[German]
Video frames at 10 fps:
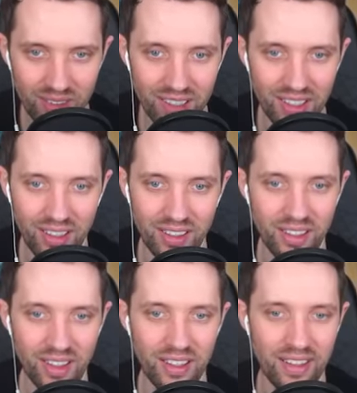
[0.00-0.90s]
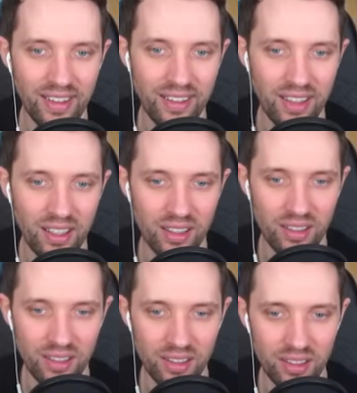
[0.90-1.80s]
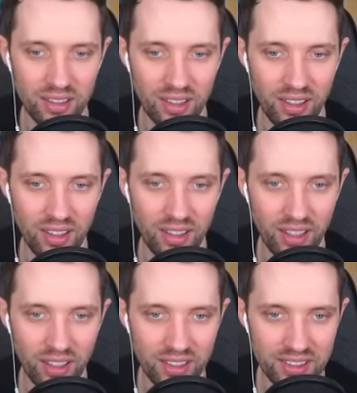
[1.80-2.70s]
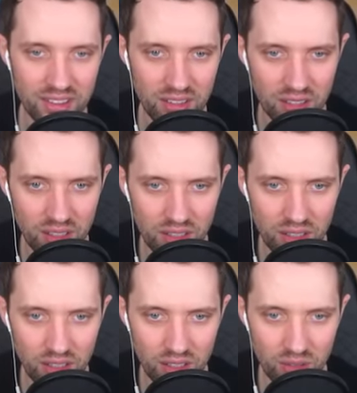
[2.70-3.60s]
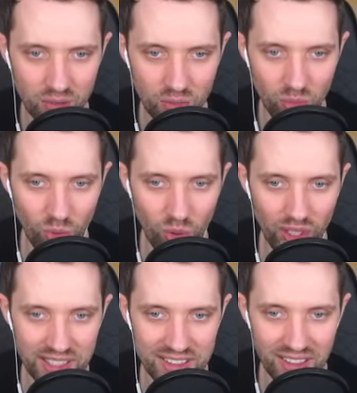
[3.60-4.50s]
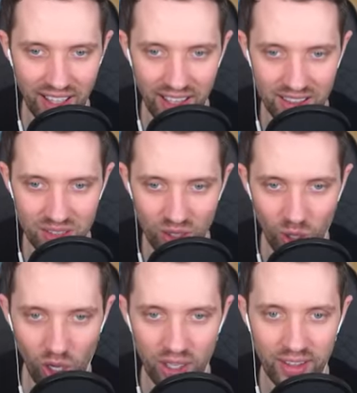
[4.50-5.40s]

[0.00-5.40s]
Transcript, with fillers: Okay. Hier, ah ja, ja, Eisen. Ups. Boah, das sieht echt. Ho.